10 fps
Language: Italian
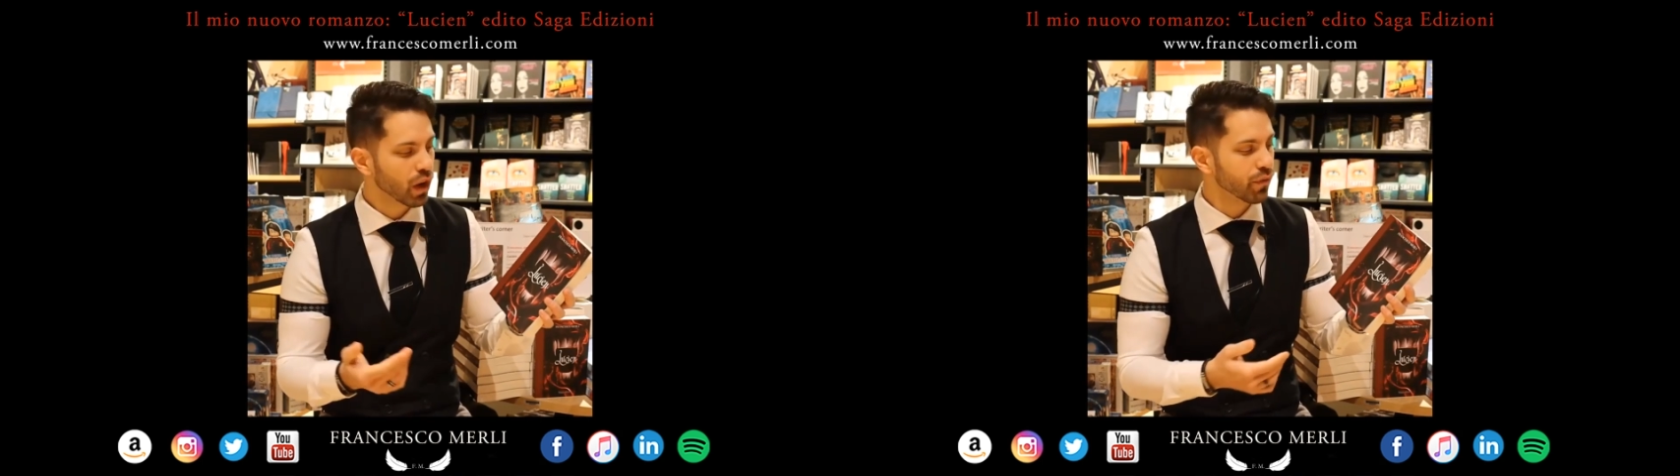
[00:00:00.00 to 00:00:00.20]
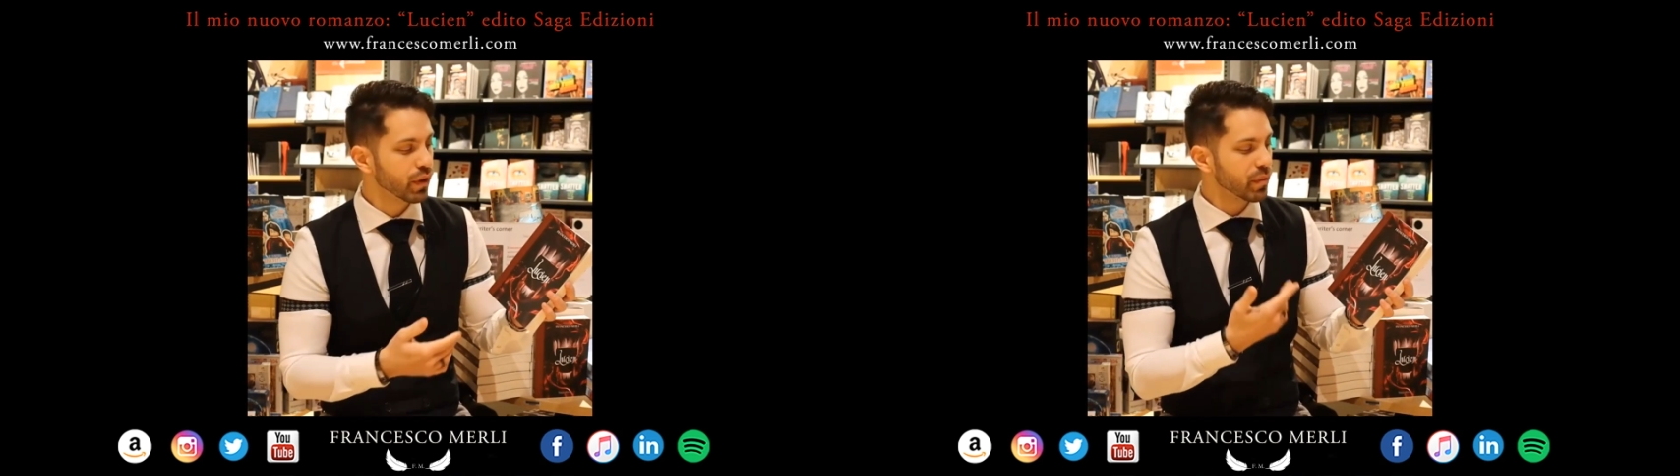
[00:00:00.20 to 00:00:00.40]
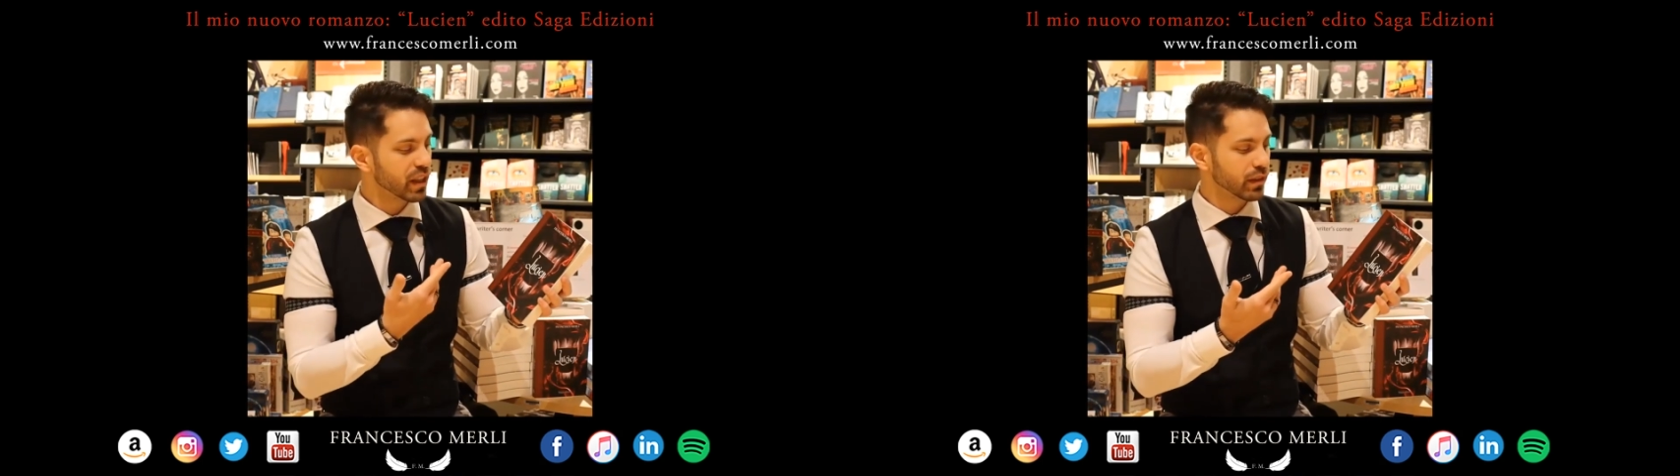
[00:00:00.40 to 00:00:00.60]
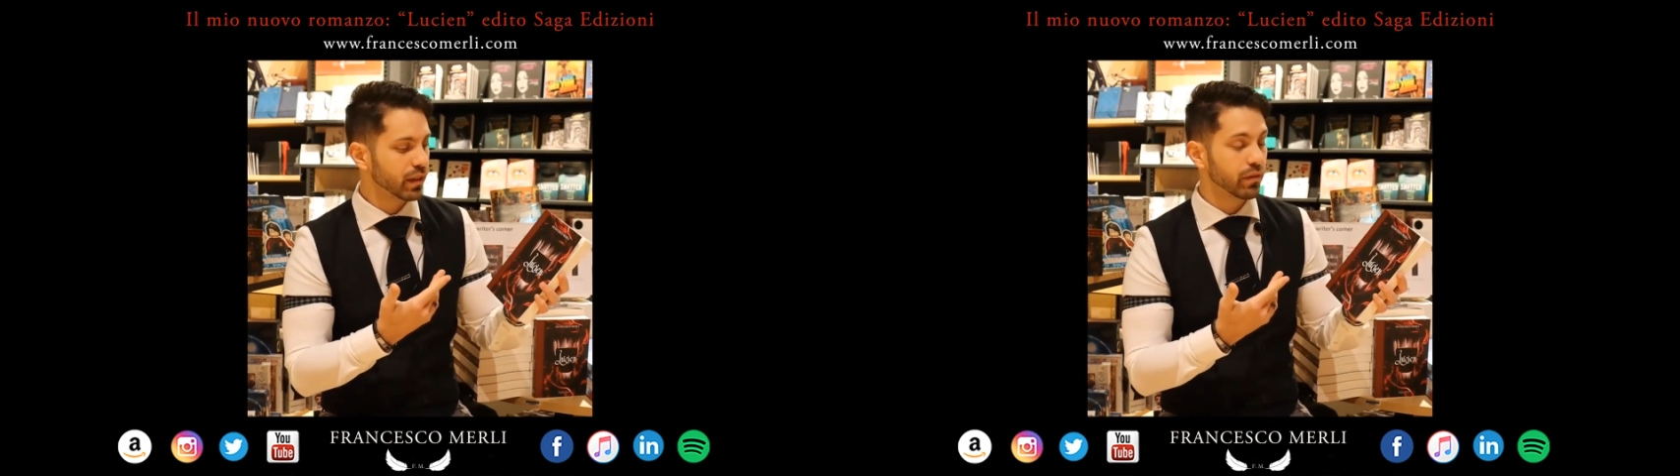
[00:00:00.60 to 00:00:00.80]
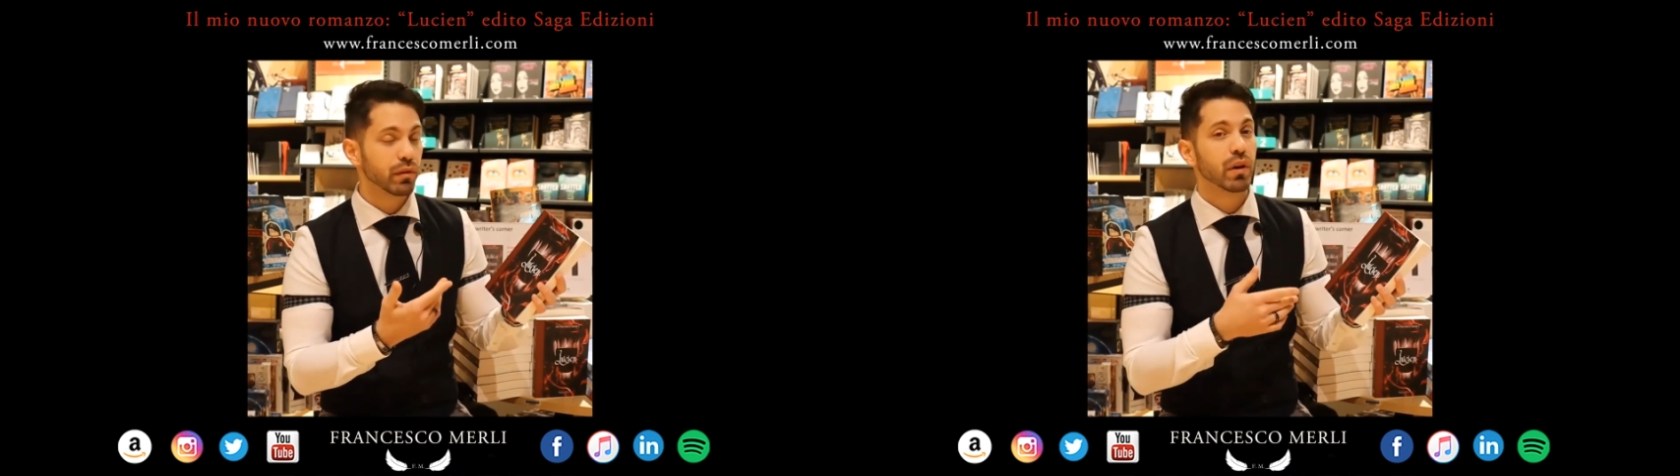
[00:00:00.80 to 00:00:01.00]

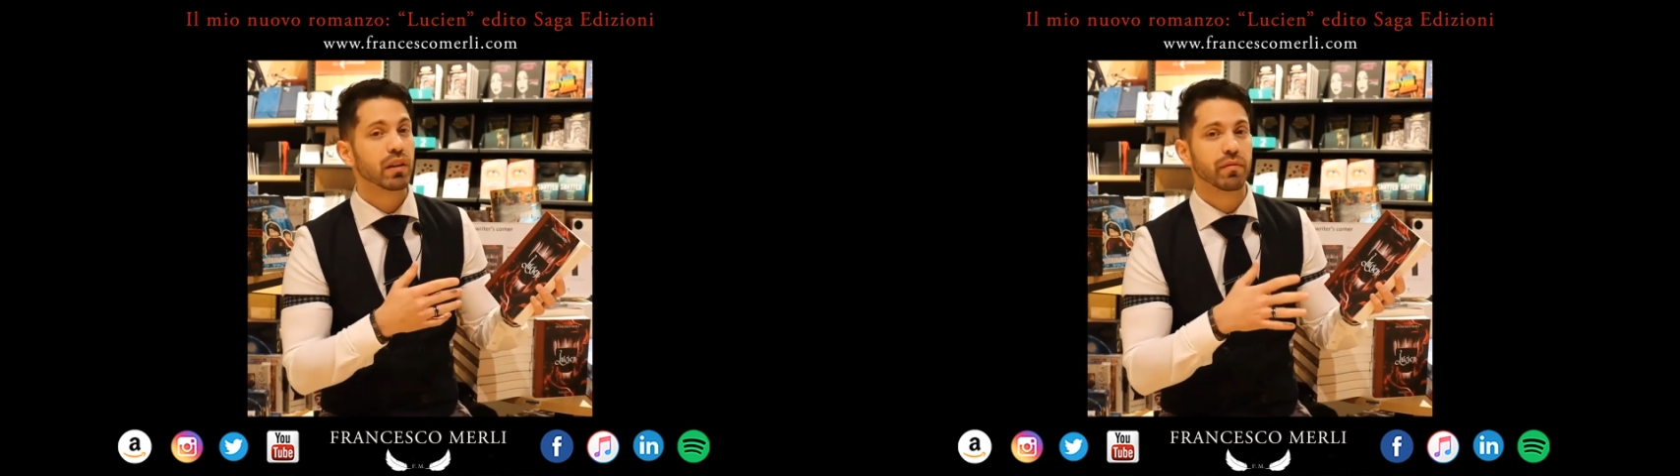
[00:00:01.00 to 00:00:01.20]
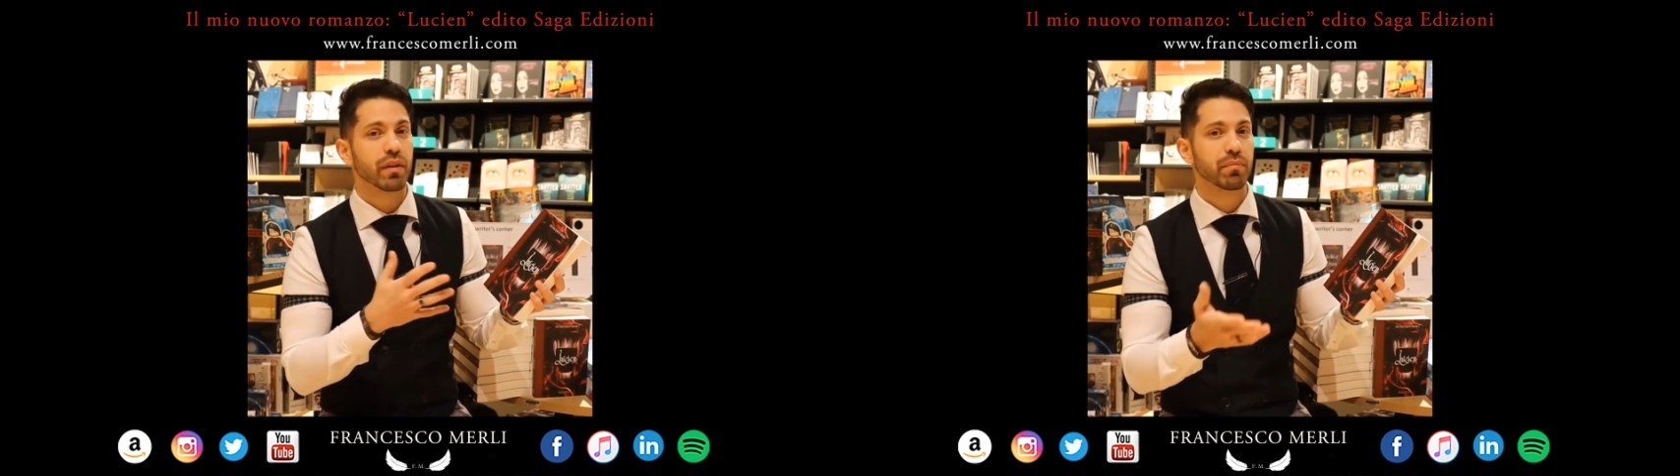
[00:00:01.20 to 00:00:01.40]
Ovviamente la figura del